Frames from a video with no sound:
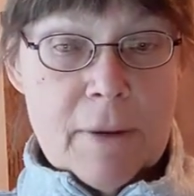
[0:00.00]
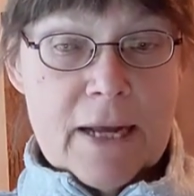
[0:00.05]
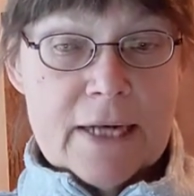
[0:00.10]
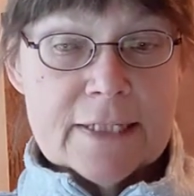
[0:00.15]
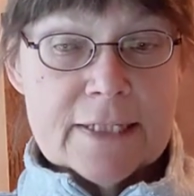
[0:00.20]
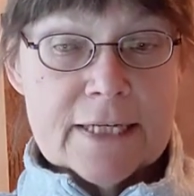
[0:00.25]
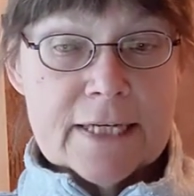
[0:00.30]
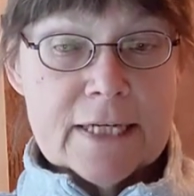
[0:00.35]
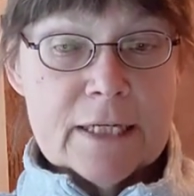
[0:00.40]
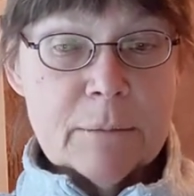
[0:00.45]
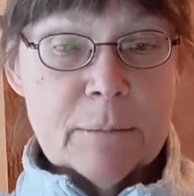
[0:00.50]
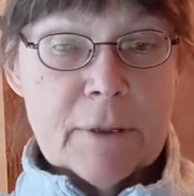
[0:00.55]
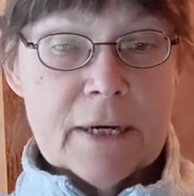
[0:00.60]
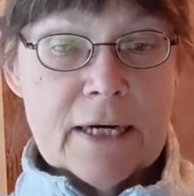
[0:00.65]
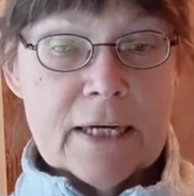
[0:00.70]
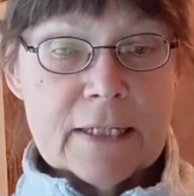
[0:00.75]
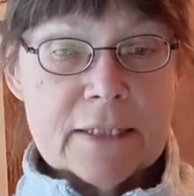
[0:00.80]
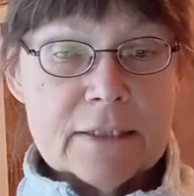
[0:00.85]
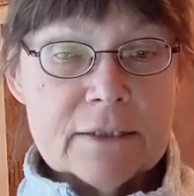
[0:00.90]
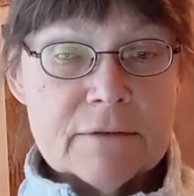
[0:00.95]

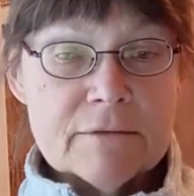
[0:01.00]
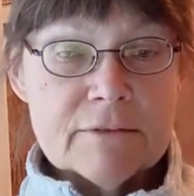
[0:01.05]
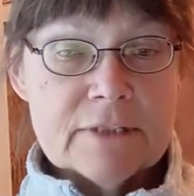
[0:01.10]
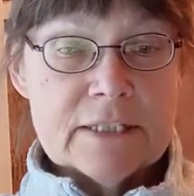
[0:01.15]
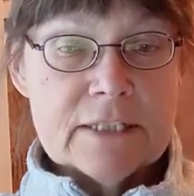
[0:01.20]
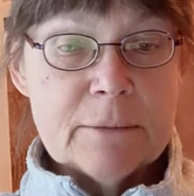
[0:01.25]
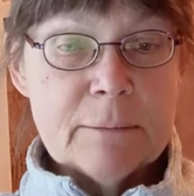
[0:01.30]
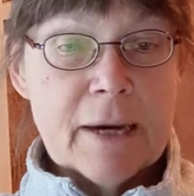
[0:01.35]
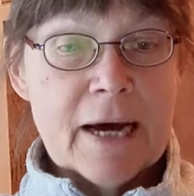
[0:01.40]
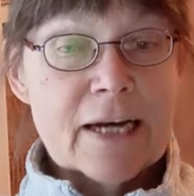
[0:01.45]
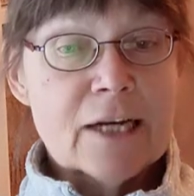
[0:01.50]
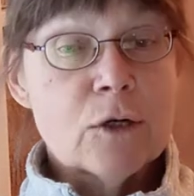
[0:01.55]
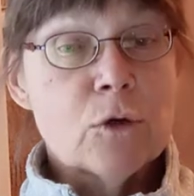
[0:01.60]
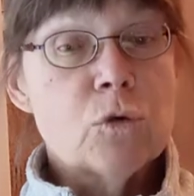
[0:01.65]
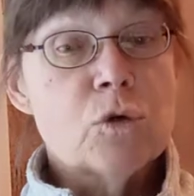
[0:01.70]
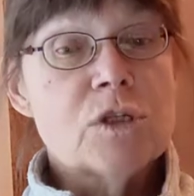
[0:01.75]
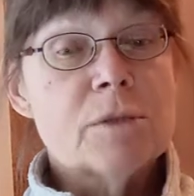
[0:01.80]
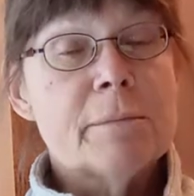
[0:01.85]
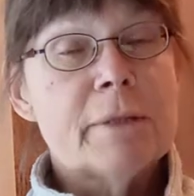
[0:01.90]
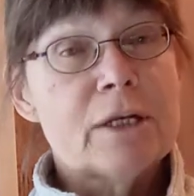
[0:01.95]
Althergebrachten wie die
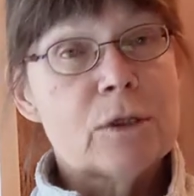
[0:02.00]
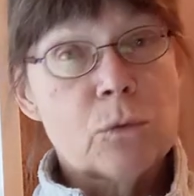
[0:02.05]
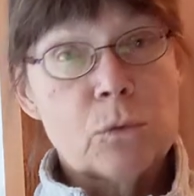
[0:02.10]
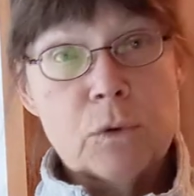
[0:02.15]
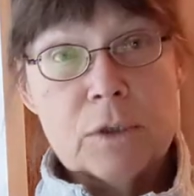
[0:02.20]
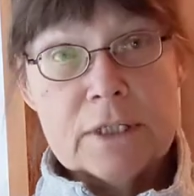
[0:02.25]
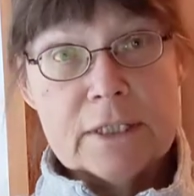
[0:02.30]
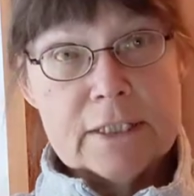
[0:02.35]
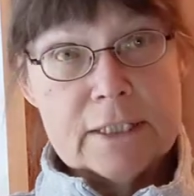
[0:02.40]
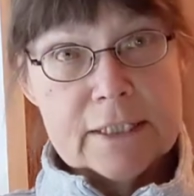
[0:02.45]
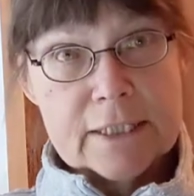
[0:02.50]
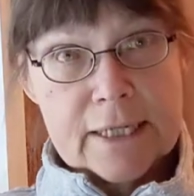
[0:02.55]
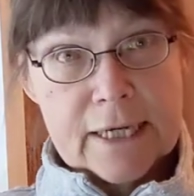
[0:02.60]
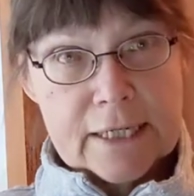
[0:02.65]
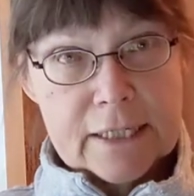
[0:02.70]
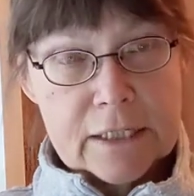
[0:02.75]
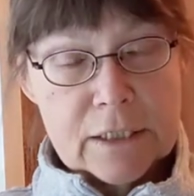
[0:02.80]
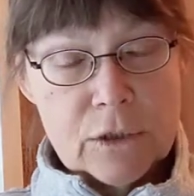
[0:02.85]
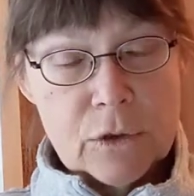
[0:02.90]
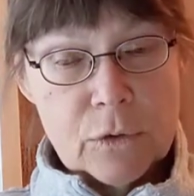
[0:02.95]
Behandlungsmethoden in
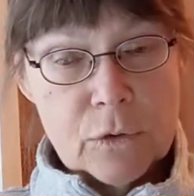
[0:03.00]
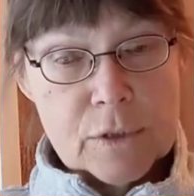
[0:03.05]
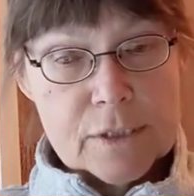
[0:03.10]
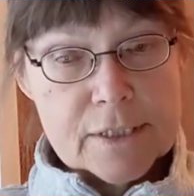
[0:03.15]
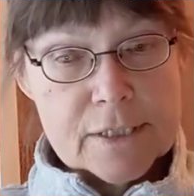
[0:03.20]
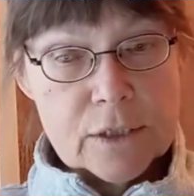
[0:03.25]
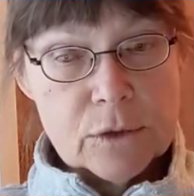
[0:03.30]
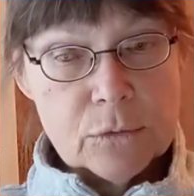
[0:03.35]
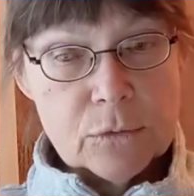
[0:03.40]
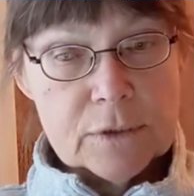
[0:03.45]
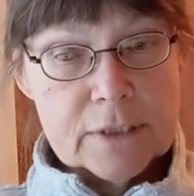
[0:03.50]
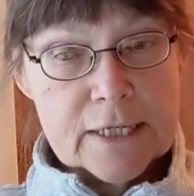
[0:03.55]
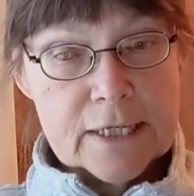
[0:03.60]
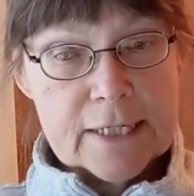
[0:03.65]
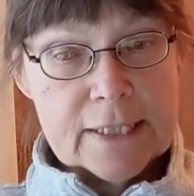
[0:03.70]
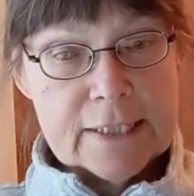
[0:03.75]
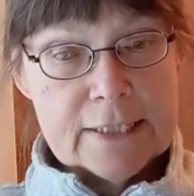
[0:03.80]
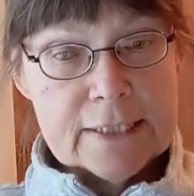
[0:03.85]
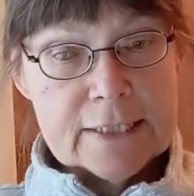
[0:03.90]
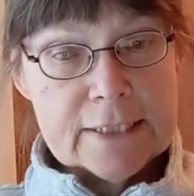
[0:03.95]
Krankenhäusern und
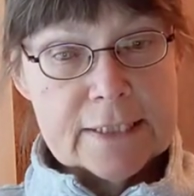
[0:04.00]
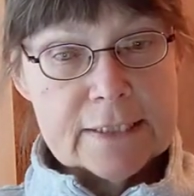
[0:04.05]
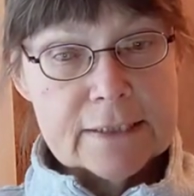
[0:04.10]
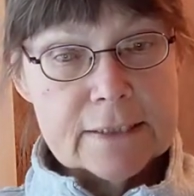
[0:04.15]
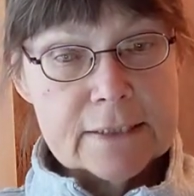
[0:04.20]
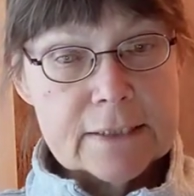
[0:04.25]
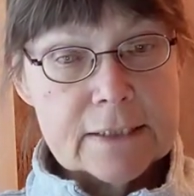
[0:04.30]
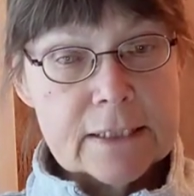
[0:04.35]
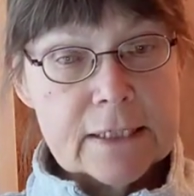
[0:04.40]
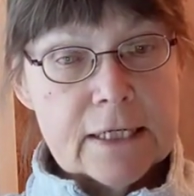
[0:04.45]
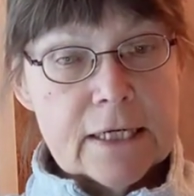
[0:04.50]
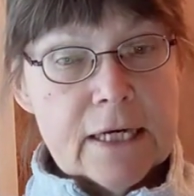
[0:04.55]
Kliniken.